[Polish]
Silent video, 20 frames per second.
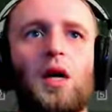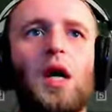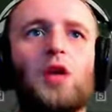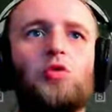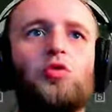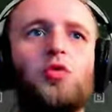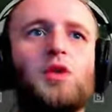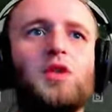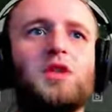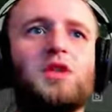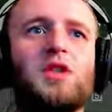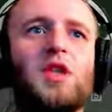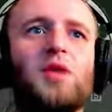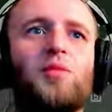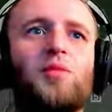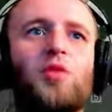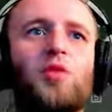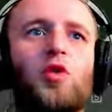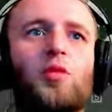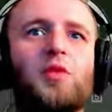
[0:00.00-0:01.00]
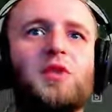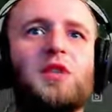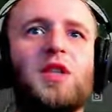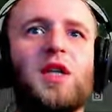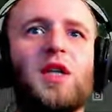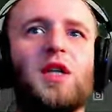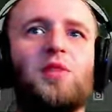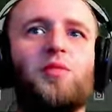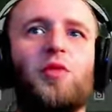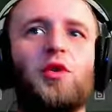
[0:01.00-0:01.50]
A, tu jest ten
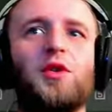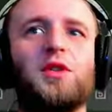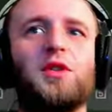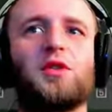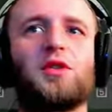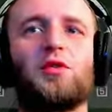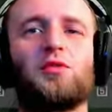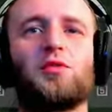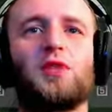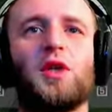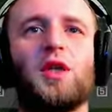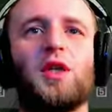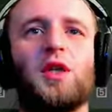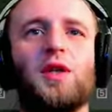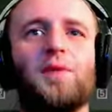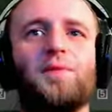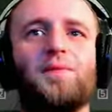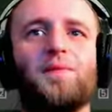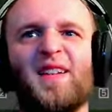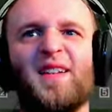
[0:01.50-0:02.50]
komisariat, boisko tutaj, nie?